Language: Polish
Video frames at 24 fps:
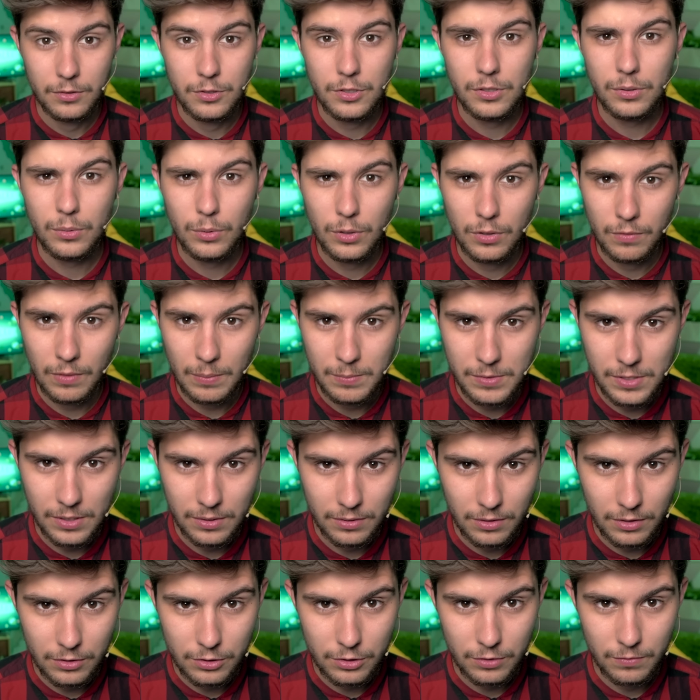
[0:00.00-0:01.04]
Dziękuję wam
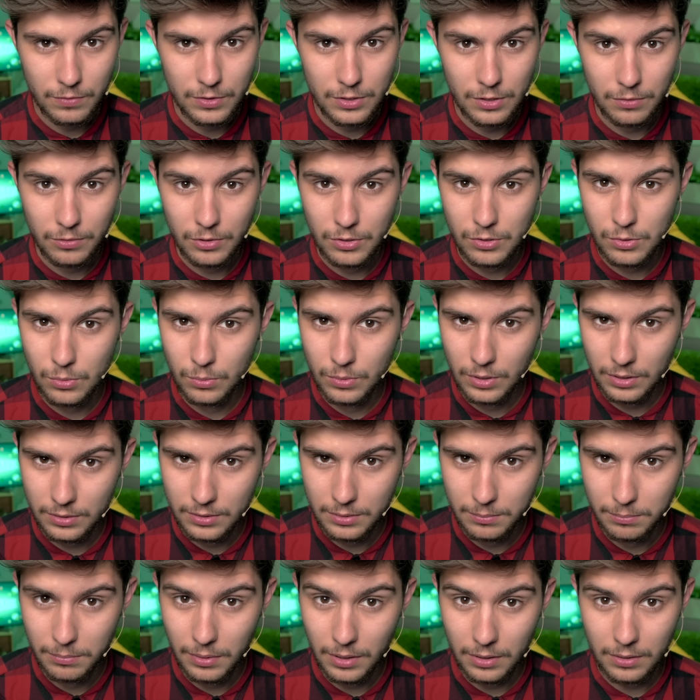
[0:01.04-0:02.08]
serdecznie widzowie Studia
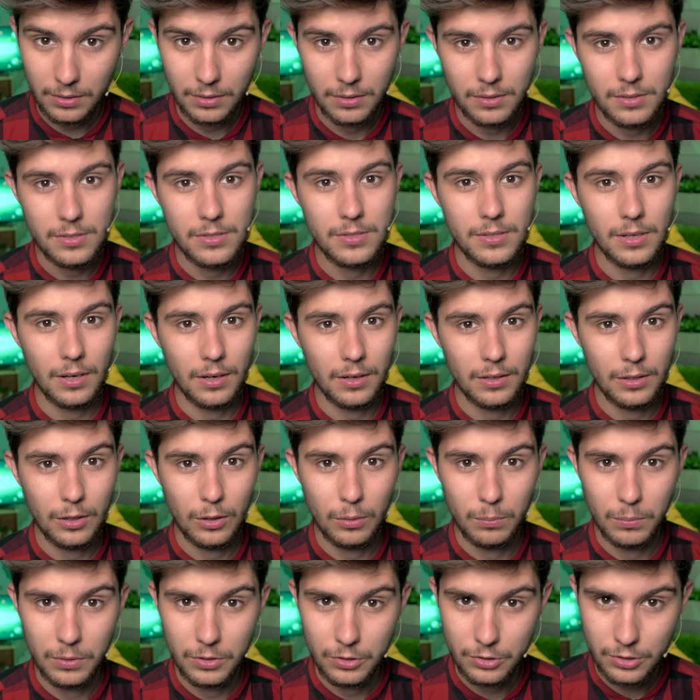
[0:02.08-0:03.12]
Tymbark za
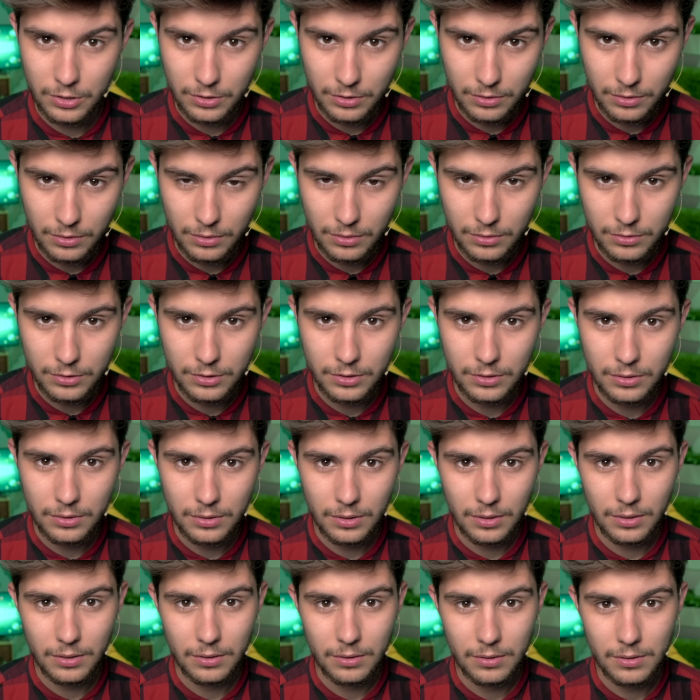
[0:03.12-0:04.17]
obejrzenie tego
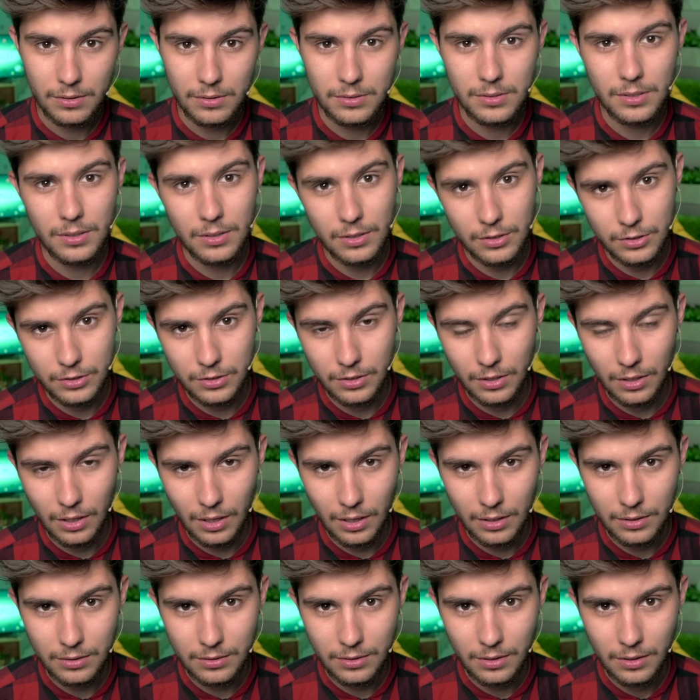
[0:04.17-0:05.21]
odcinka, za każdy
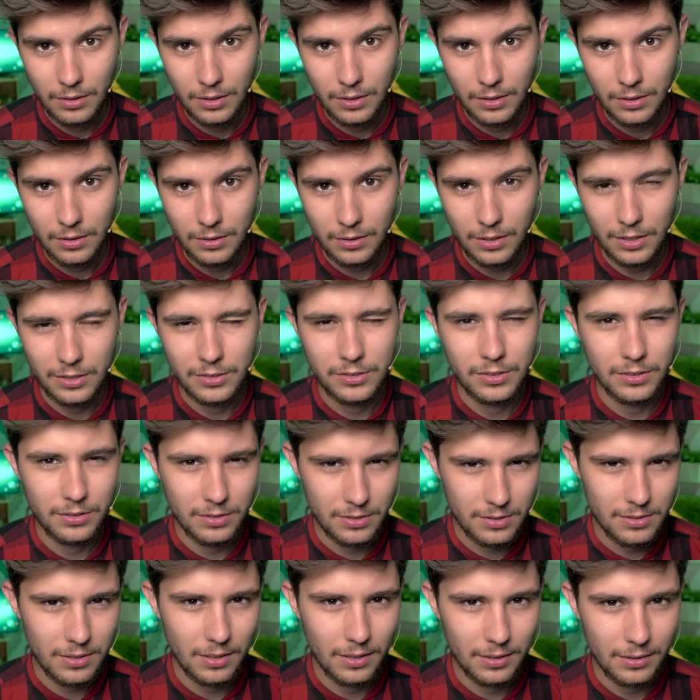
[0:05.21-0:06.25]
like, każdy
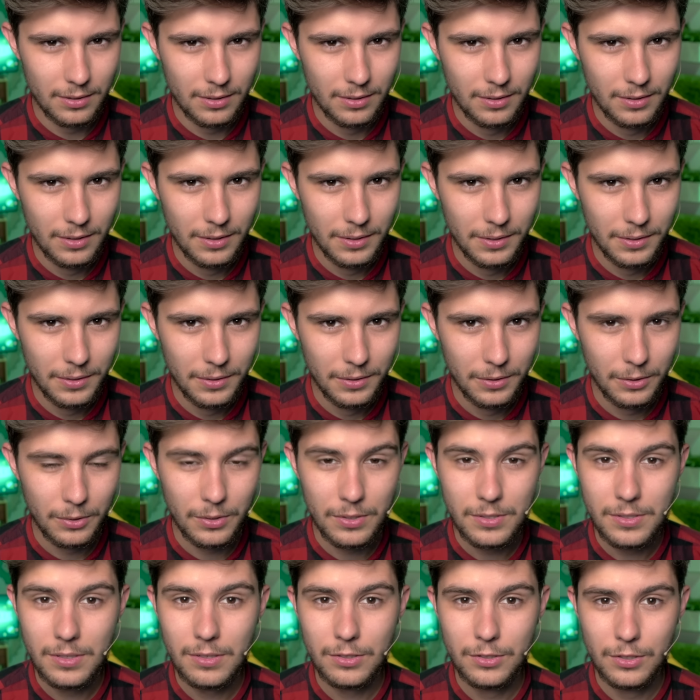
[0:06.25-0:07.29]
dislike
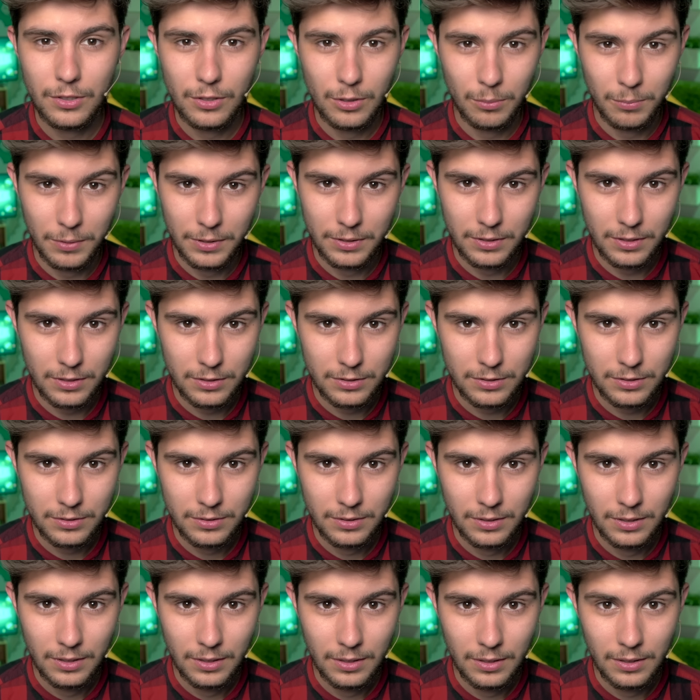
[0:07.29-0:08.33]
oraz każdy komentarz.
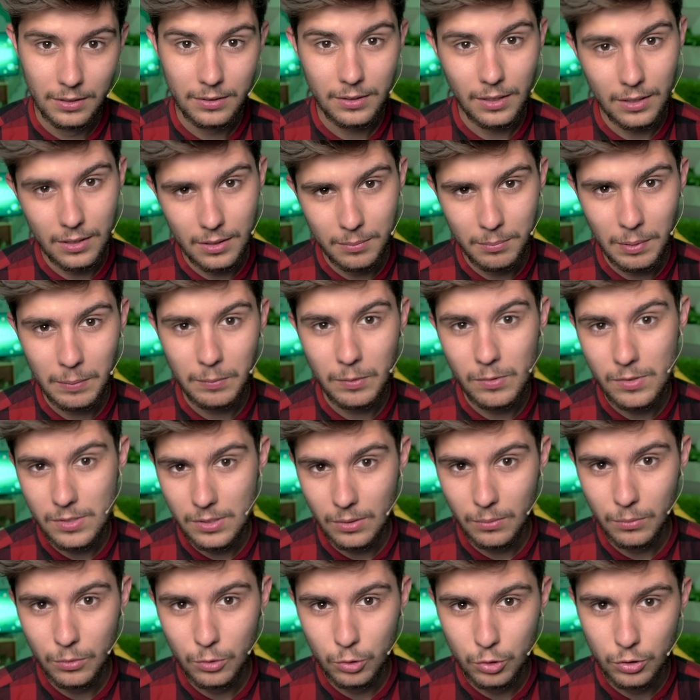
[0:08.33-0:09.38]
Tak, mam tą
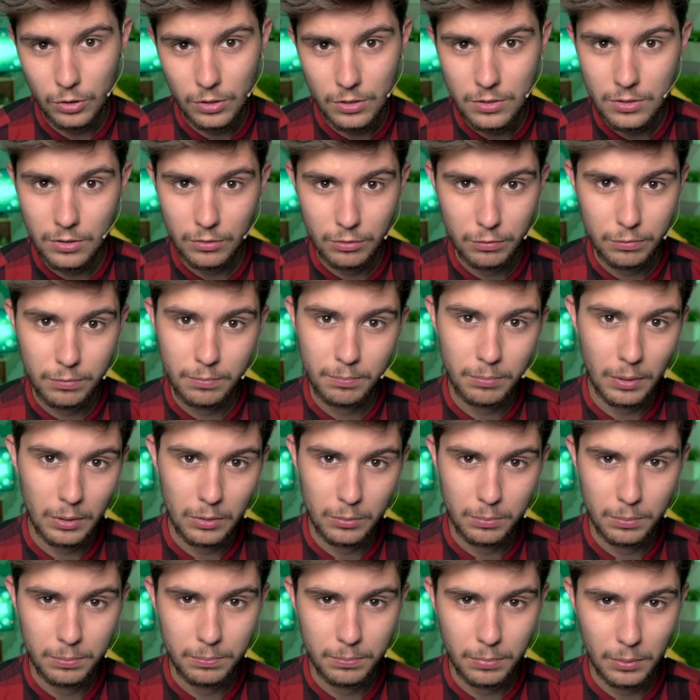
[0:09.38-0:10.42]
samą koszulę co w
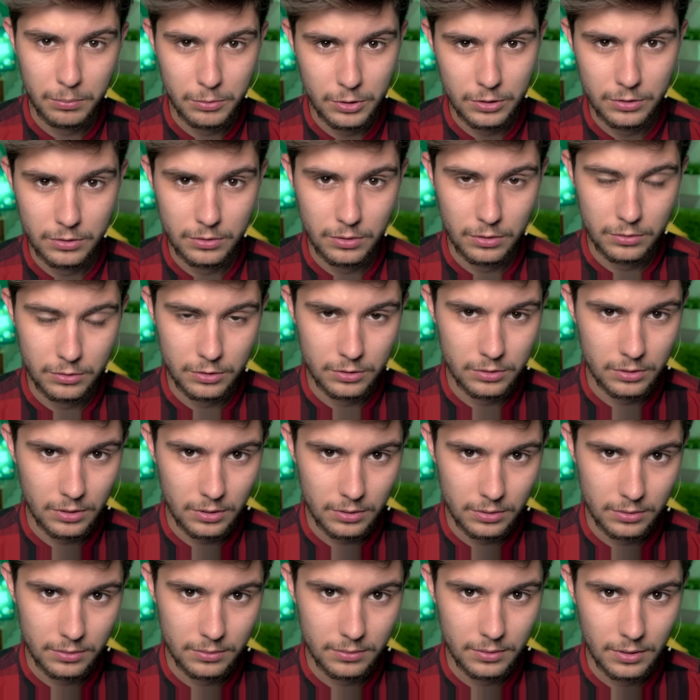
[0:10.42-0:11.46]
paru poprzednich
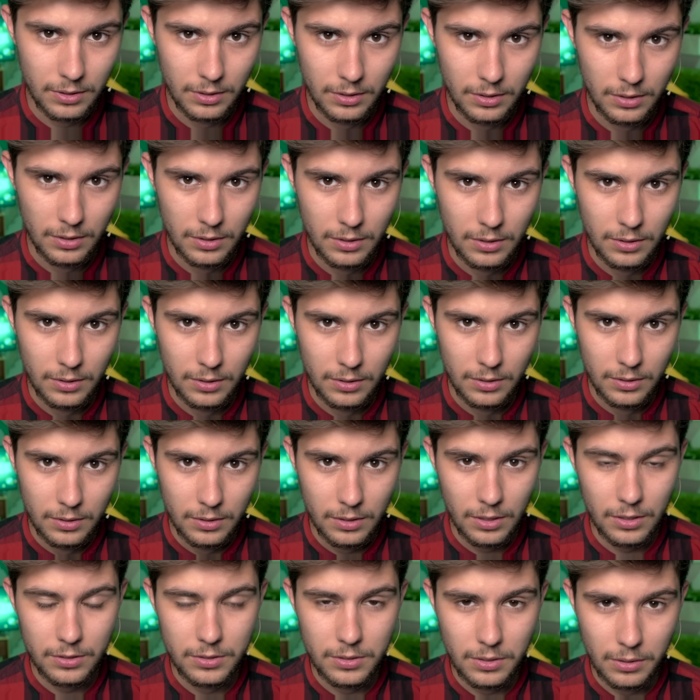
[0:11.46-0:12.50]
odcinkach.
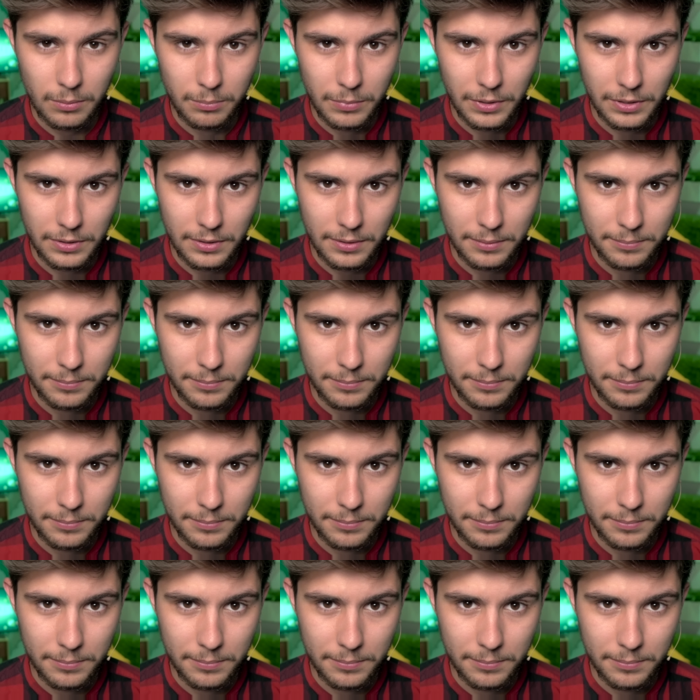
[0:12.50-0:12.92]
Aż tak bieda.